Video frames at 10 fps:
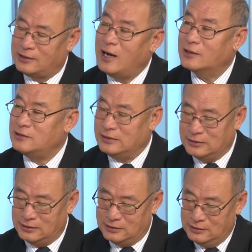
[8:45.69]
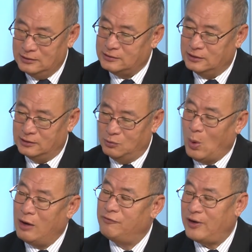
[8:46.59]
county 的这个
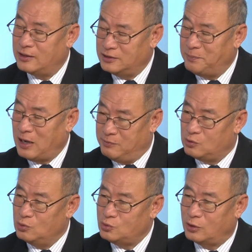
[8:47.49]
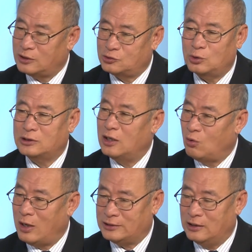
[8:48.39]
welfare department 工作，他说的更
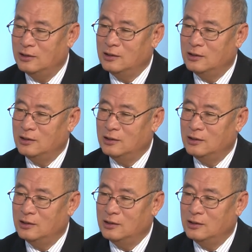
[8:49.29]
夸张。